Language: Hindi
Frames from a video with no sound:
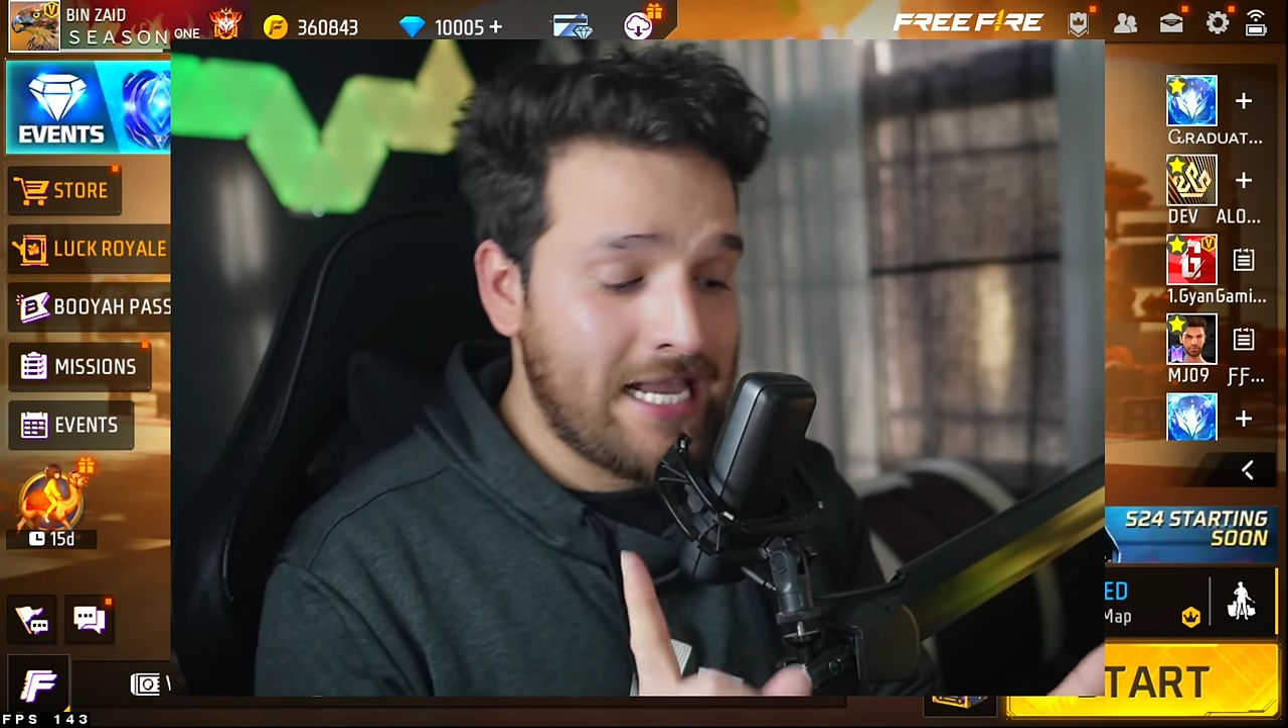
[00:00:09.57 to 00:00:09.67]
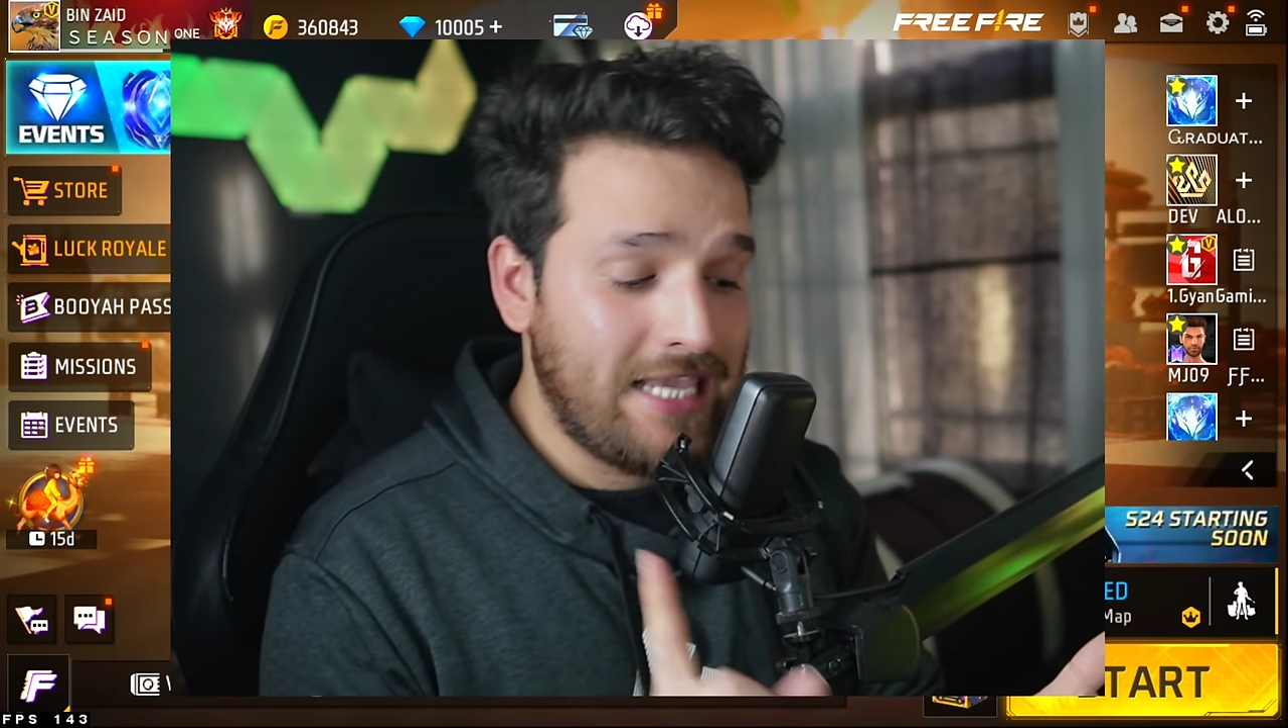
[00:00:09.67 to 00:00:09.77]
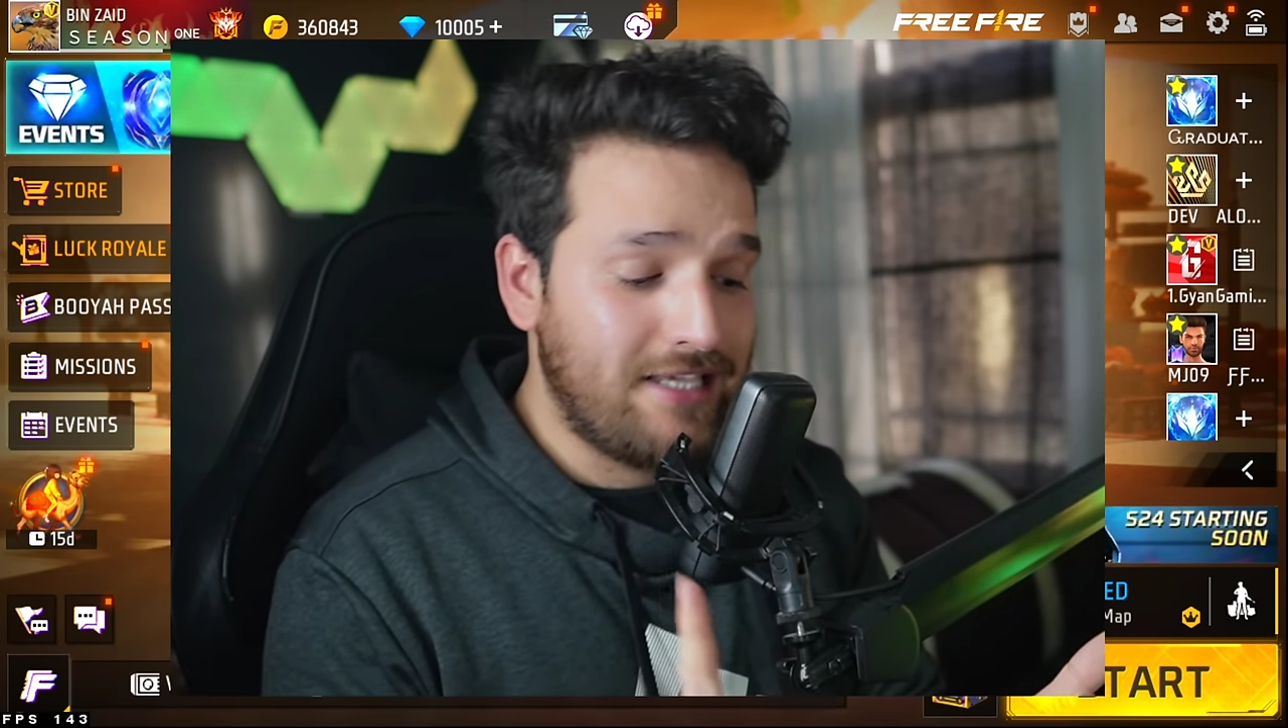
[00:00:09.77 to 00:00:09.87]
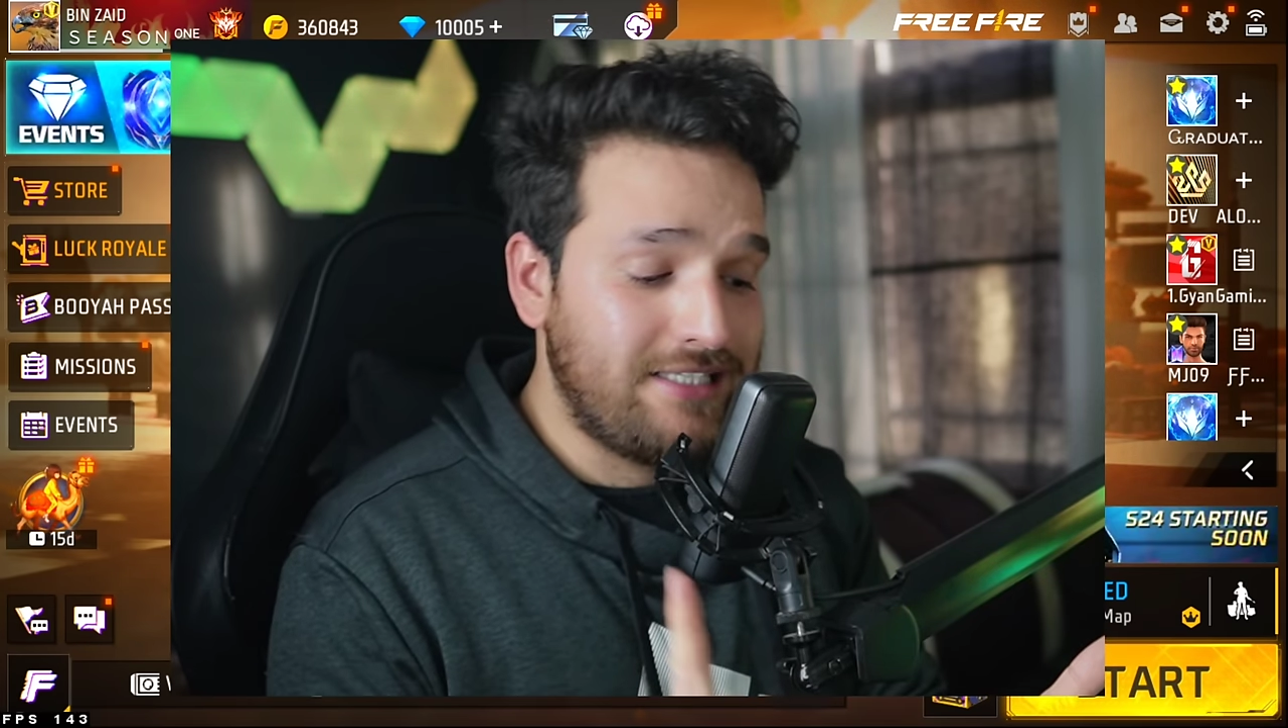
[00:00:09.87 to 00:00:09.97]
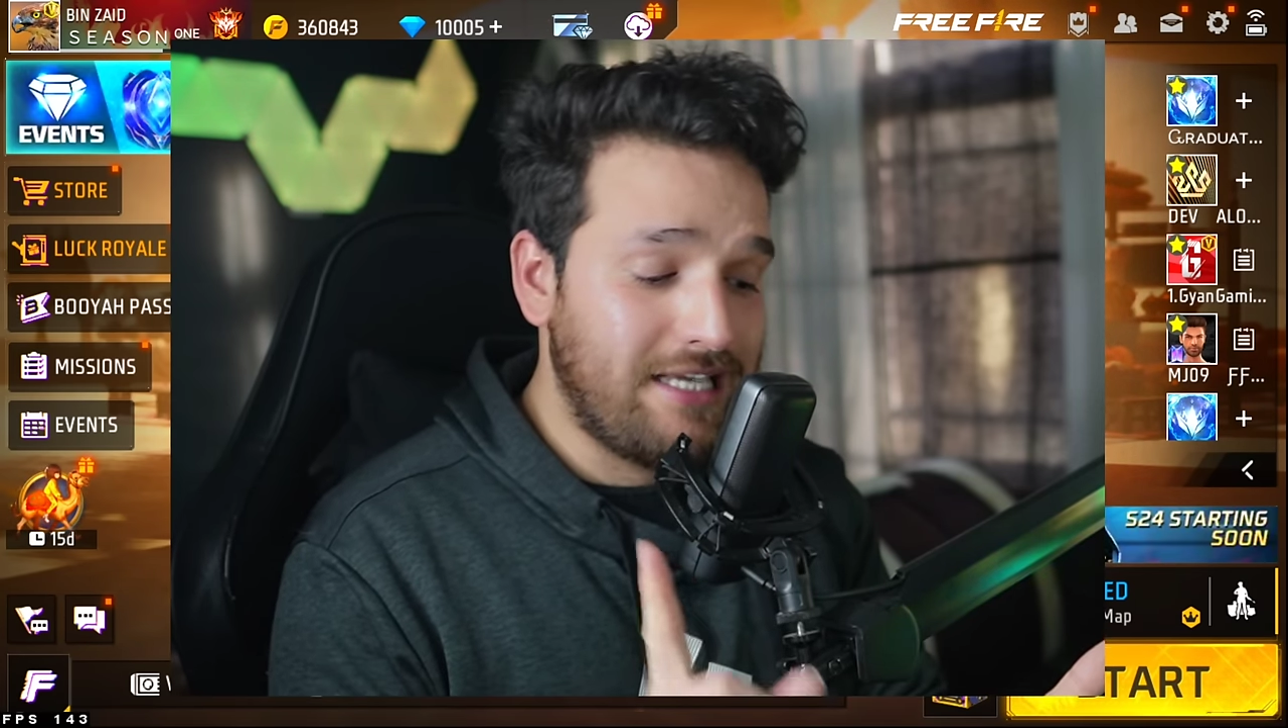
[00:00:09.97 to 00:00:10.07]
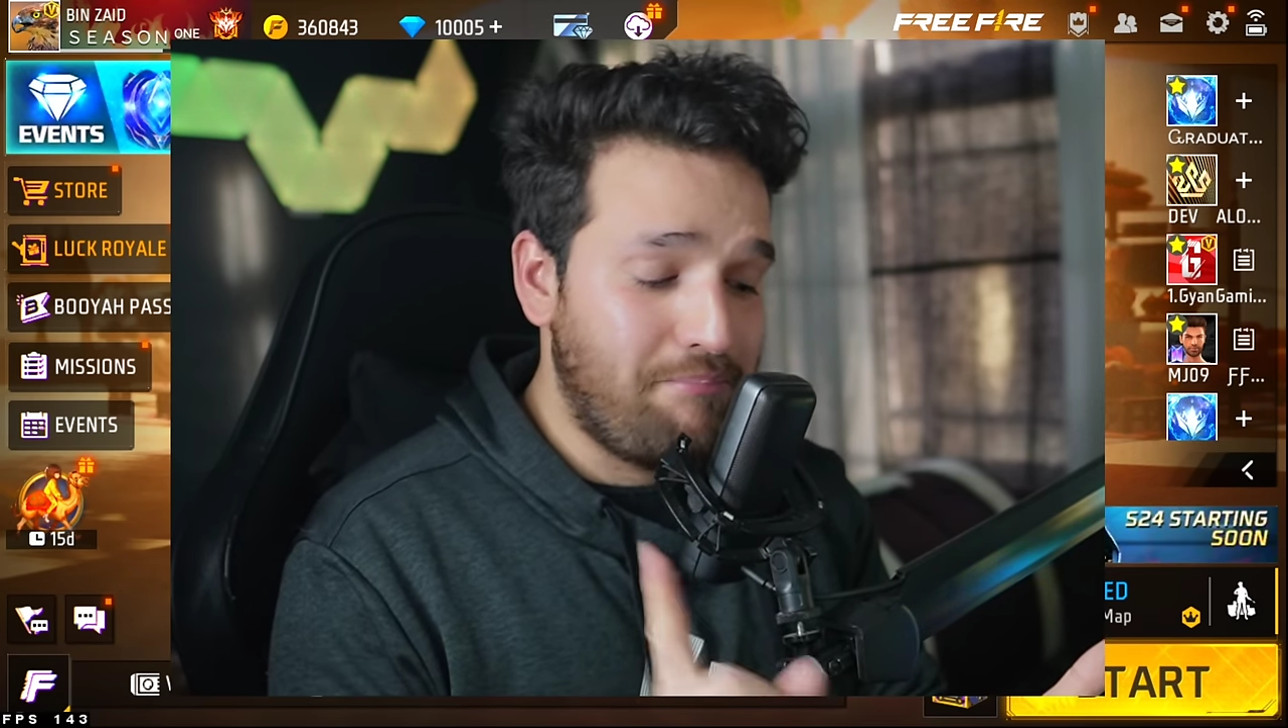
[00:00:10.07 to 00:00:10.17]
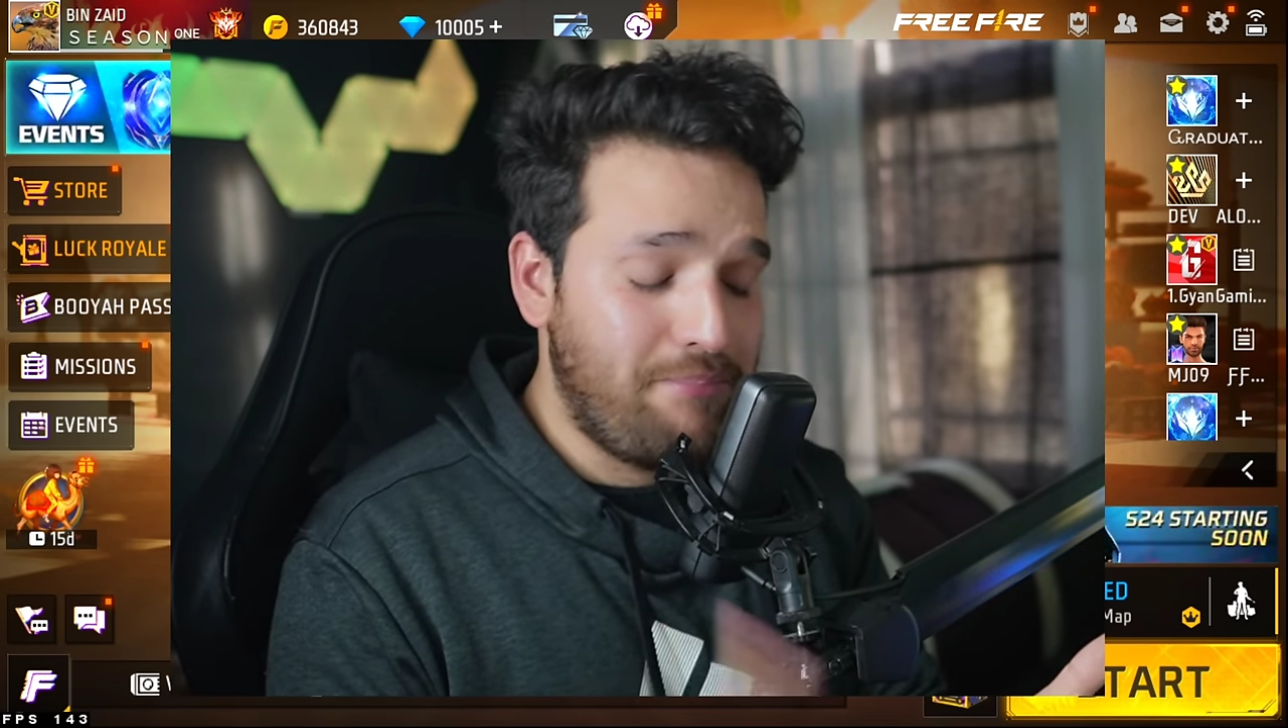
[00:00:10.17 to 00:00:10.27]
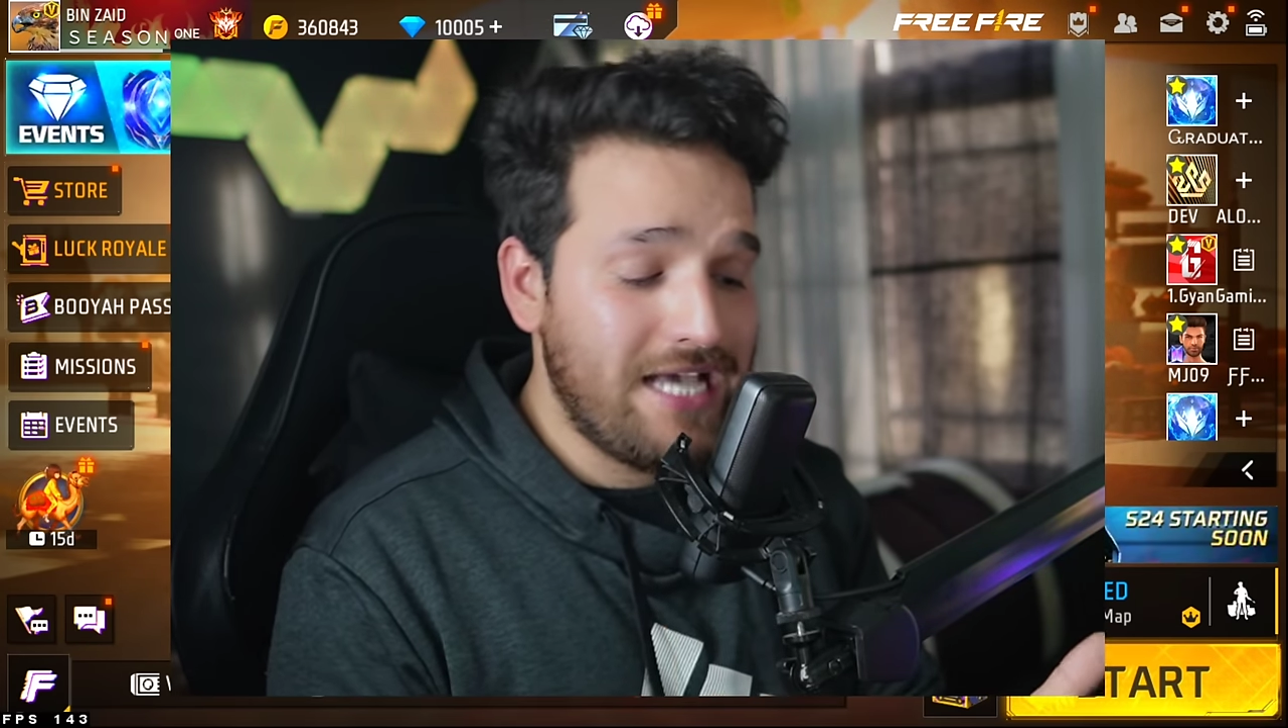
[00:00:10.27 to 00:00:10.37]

ना ही किसी के